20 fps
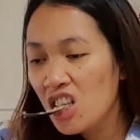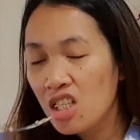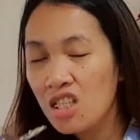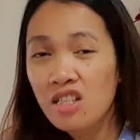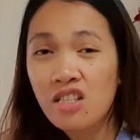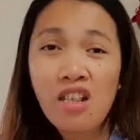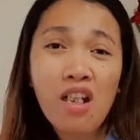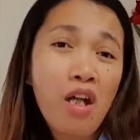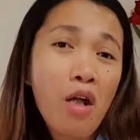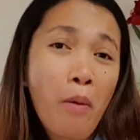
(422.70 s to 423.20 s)

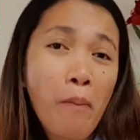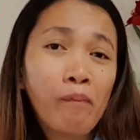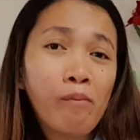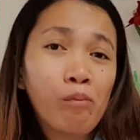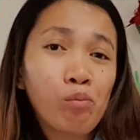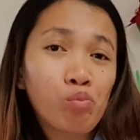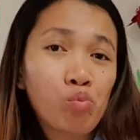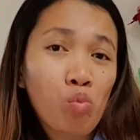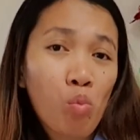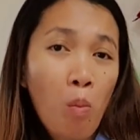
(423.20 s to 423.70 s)
Kasi,
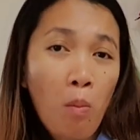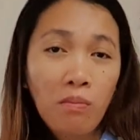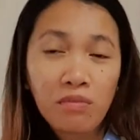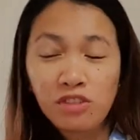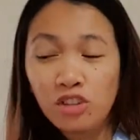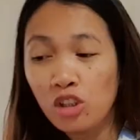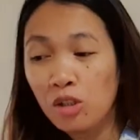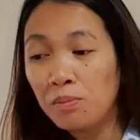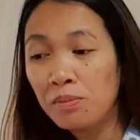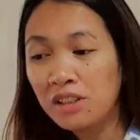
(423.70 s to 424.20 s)

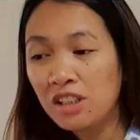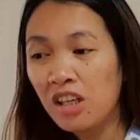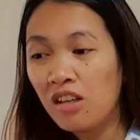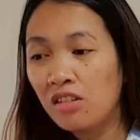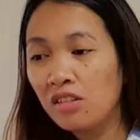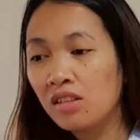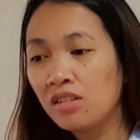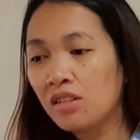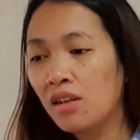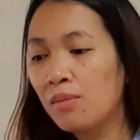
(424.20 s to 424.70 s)
inom pa tayo
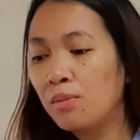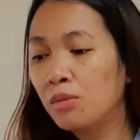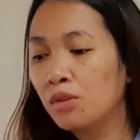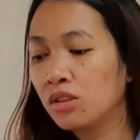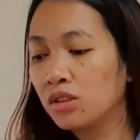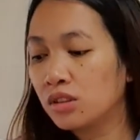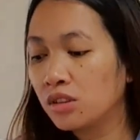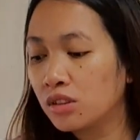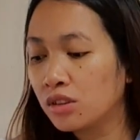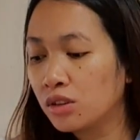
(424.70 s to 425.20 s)
ng
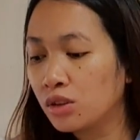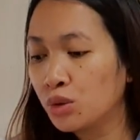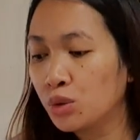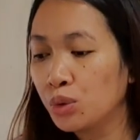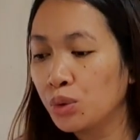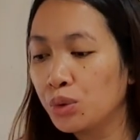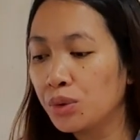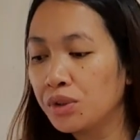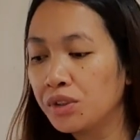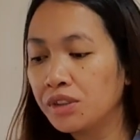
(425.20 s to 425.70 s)
gamot
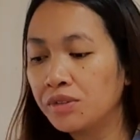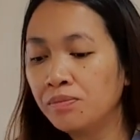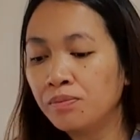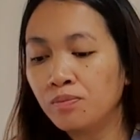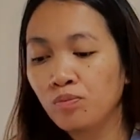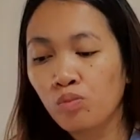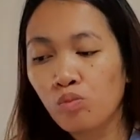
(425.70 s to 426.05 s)
soon.